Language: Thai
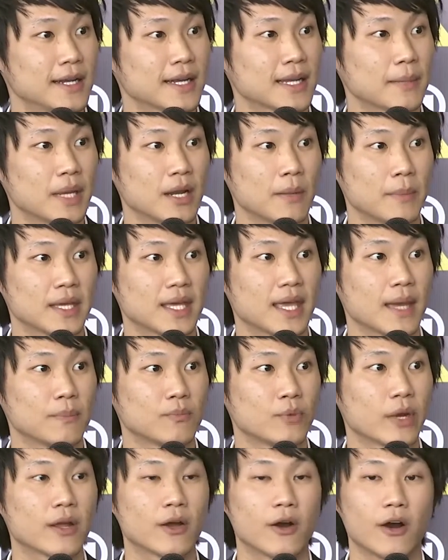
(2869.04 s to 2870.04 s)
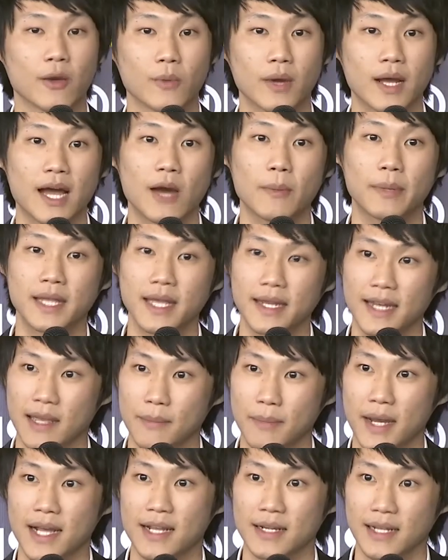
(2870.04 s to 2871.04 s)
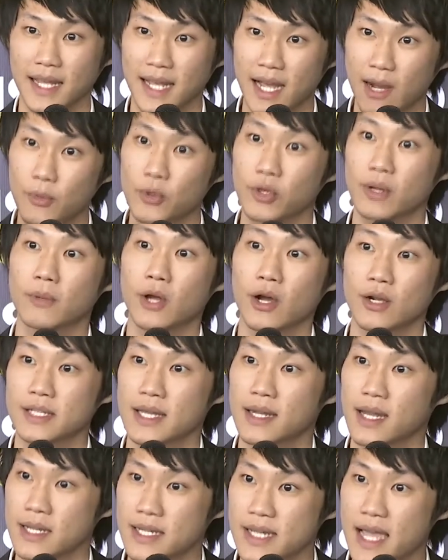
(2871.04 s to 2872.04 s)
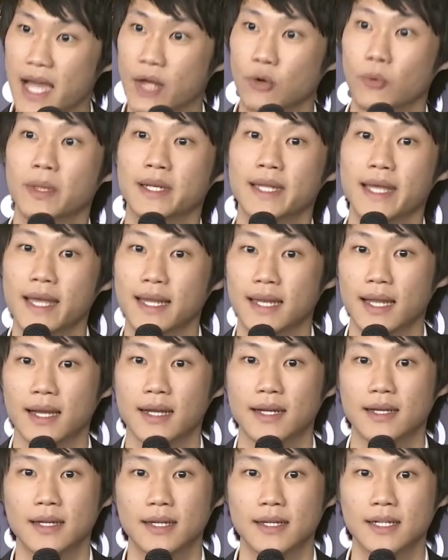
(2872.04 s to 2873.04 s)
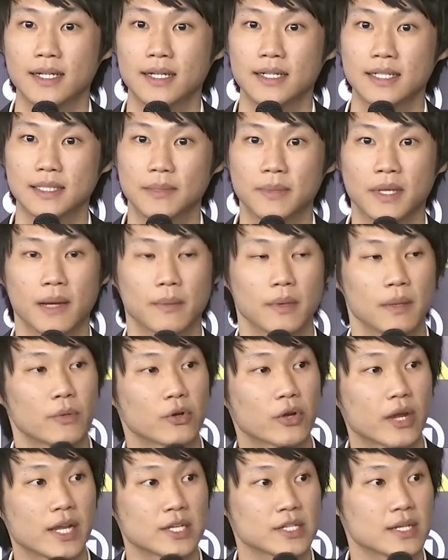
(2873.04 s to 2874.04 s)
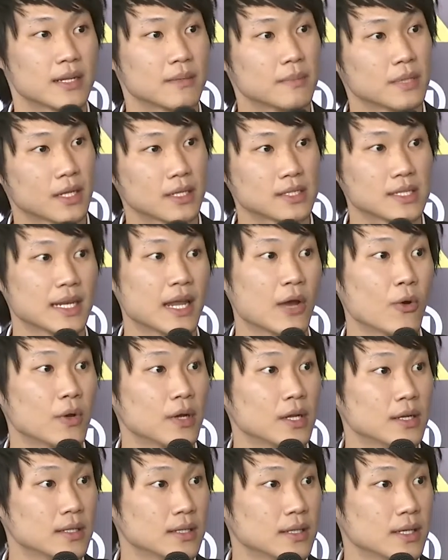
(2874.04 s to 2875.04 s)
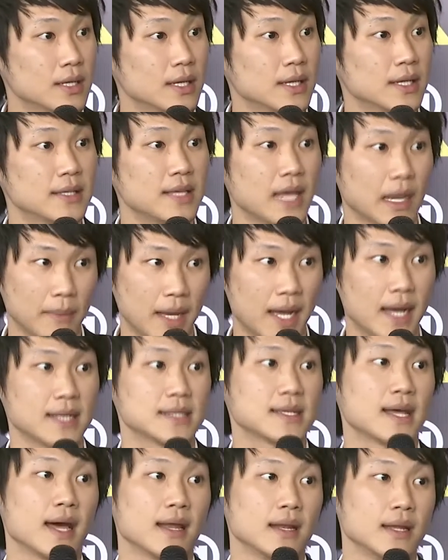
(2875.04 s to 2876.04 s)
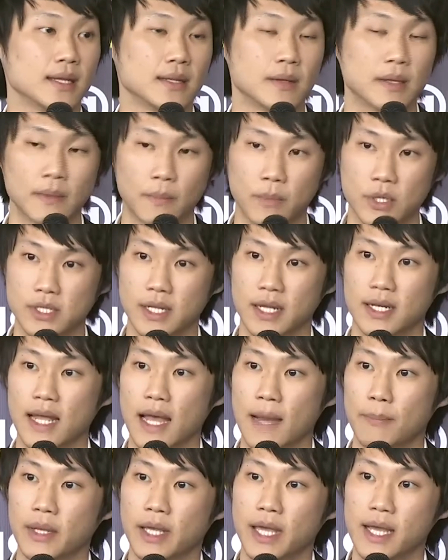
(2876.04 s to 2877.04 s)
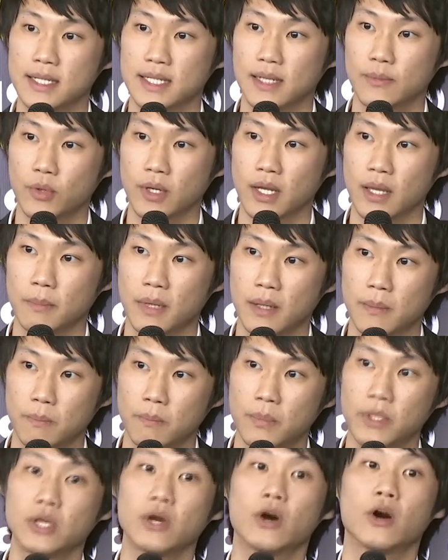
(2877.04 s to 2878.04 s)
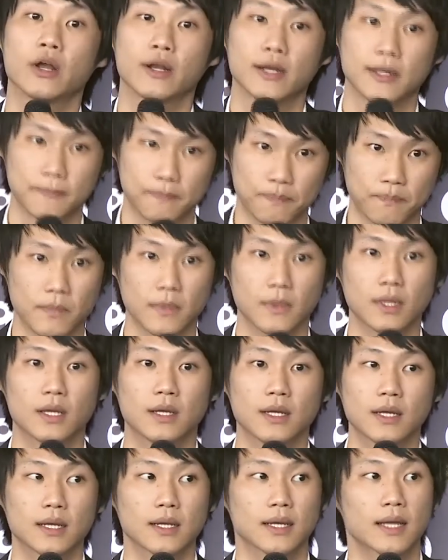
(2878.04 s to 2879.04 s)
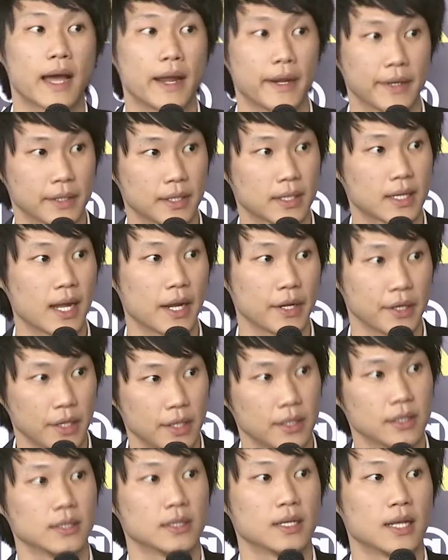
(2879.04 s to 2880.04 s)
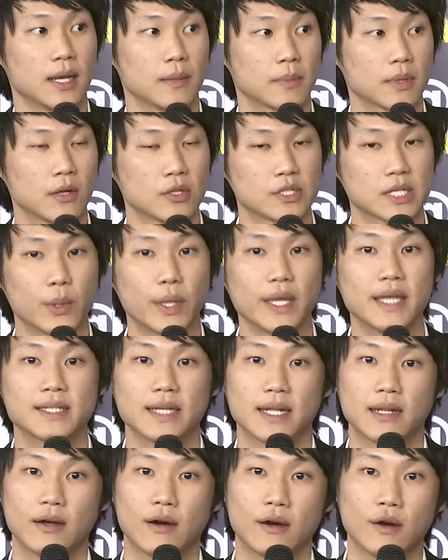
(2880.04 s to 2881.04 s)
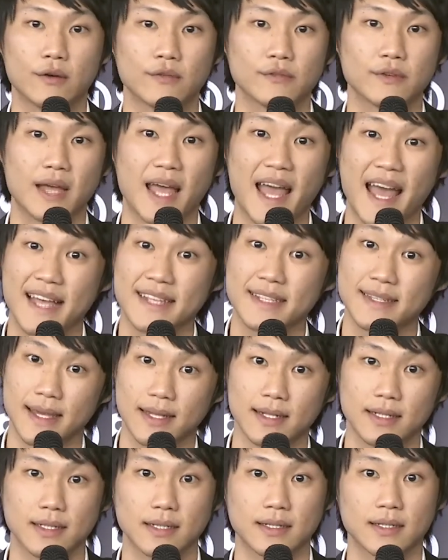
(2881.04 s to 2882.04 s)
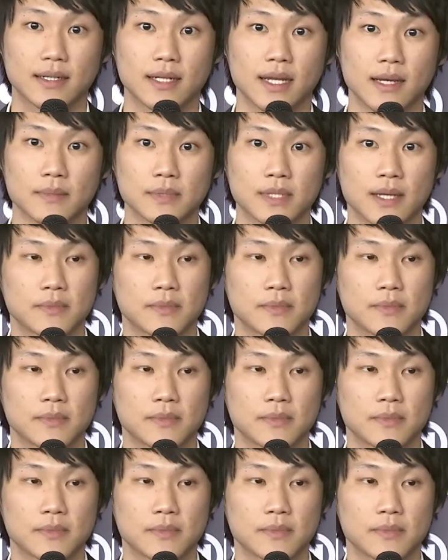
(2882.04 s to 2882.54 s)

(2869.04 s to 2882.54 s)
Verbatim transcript: ทำไมเราไม่เก็บ record ว่าเข้าประเทศไหนบ้างเข้าไปอยู่ในบล็อกเชนและแชร์กันทุกประเทศล่ะใช่ไหมครับ immigration มันก็จะเร็วขึ้นอย่างมหาศาลเลยเพราะฉะนั้นแอปพลิเคชันพวกนี้มัน beyond การการเงินนะครับเราจะเรียกว่า internet of asset นะครับท